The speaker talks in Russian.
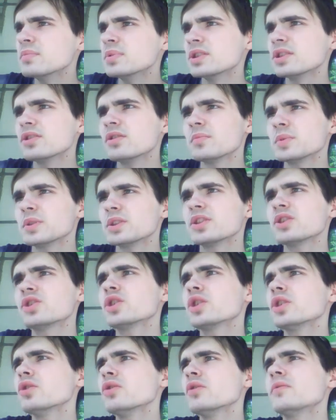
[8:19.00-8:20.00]

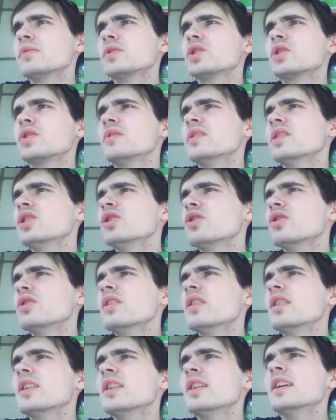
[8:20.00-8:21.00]
Прошло все видео.
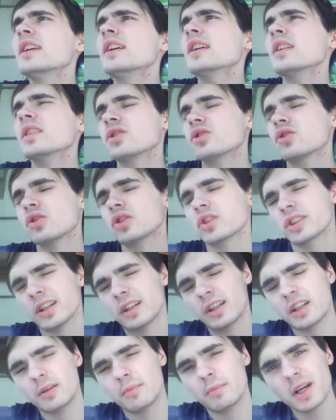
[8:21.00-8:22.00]
Зато
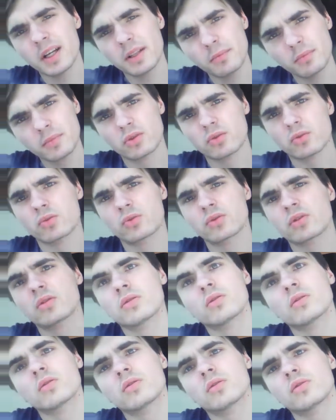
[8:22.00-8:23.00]
остальные 5 минут.
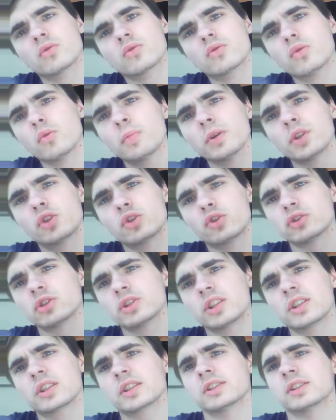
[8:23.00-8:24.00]
Тупо
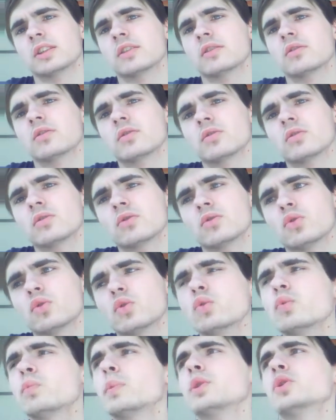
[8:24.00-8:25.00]
черный кам,
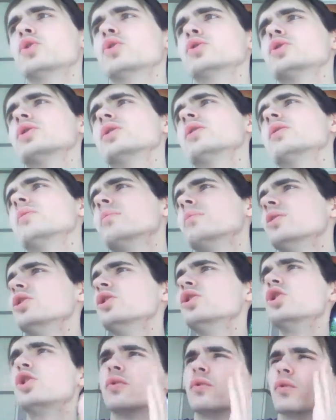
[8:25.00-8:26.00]
Тупо черный.
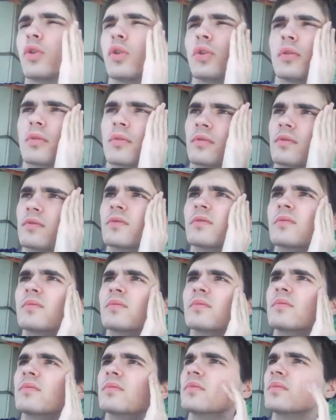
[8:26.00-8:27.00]
Ничего.
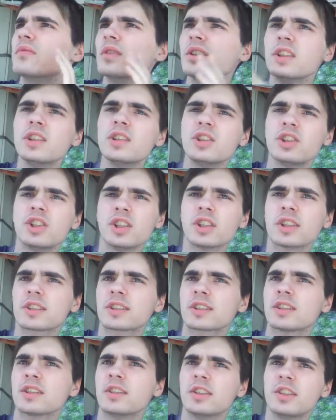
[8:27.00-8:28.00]
Ни
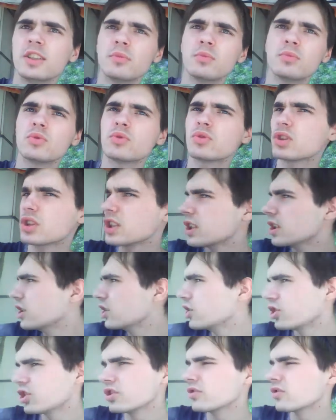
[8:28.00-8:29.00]
текста, ни музыки,
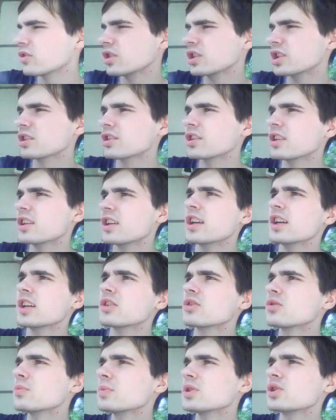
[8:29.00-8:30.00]
ничего нет.
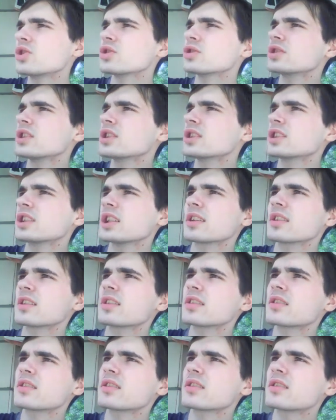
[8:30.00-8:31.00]
Тупо черные кам.
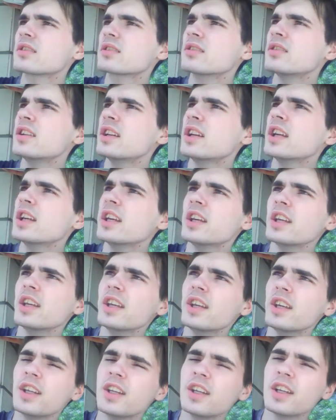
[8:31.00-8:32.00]

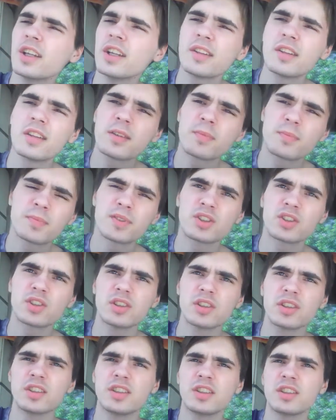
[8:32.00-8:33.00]
И я типа...
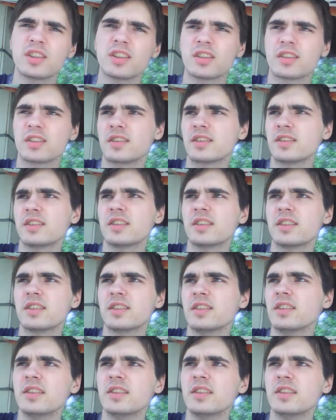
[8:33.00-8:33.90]
И...